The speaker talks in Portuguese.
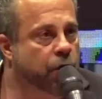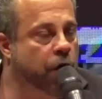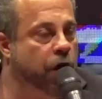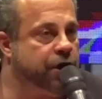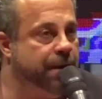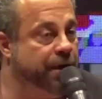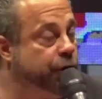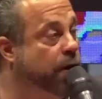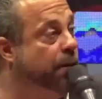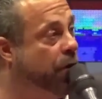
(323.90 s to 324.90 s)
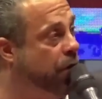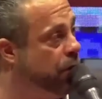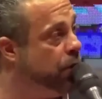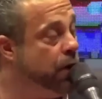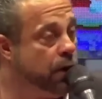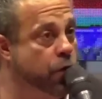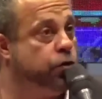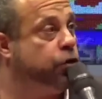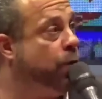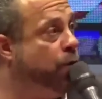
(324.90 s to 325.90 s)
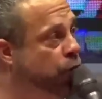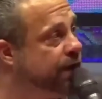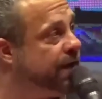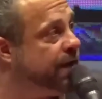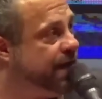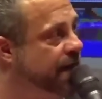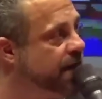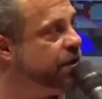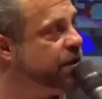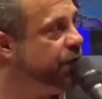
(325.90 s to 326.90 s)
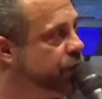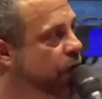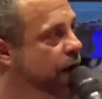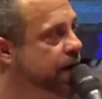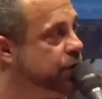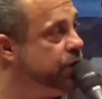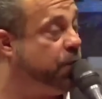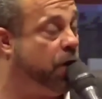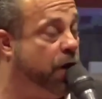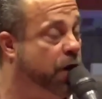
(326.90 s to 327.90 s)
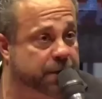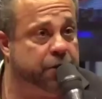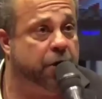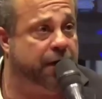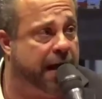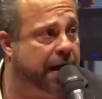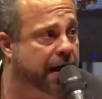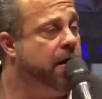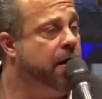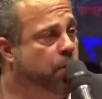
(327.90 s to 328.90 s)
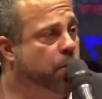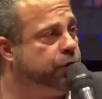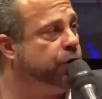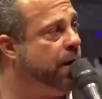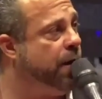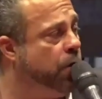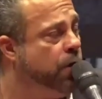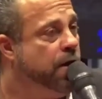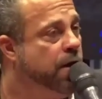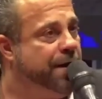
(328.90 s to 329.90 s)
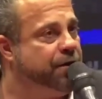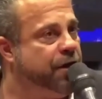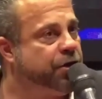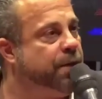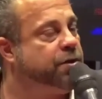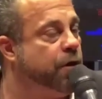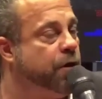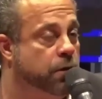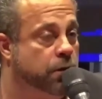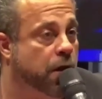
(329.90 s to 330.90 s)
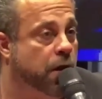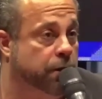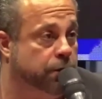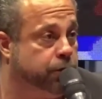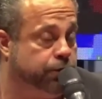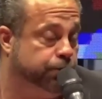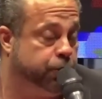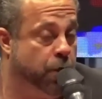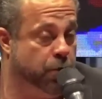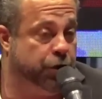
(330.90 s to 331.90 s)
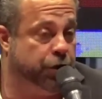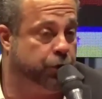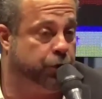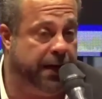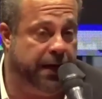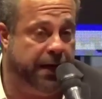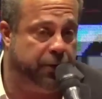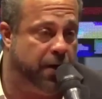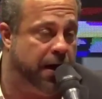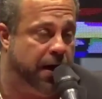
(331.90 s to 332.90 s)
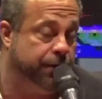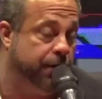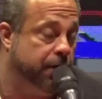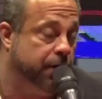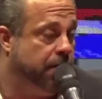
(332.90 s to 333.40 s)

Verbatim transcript: Logicamente, o Ramon conquistou muitas grandes vitórias no esporte. O pessoal fala muito do Ramon, mas eu acho que o pessoal, olha, eu como juiz do Olímpia, do Arnold,